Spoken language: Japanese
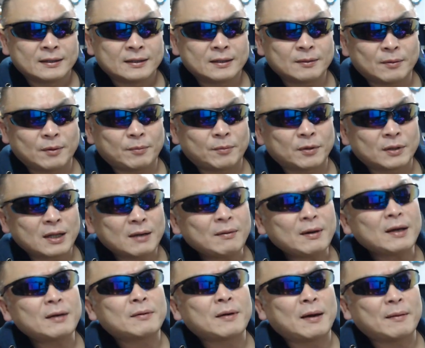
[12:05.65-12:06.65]
でも、モナ
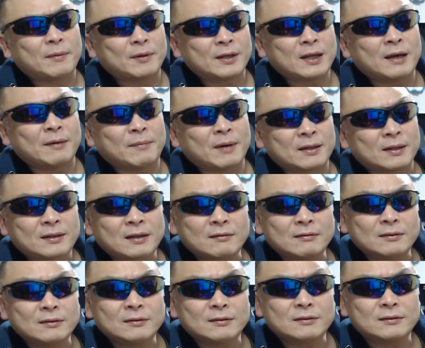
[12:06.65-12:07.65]
Wi-Fi もね、全
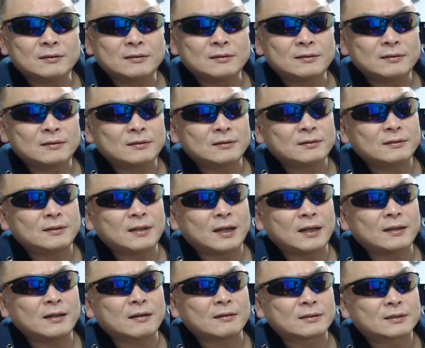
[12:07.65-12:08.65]
く
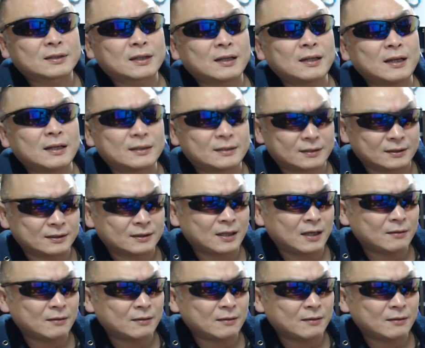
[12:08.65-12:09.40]
連絡つかないし、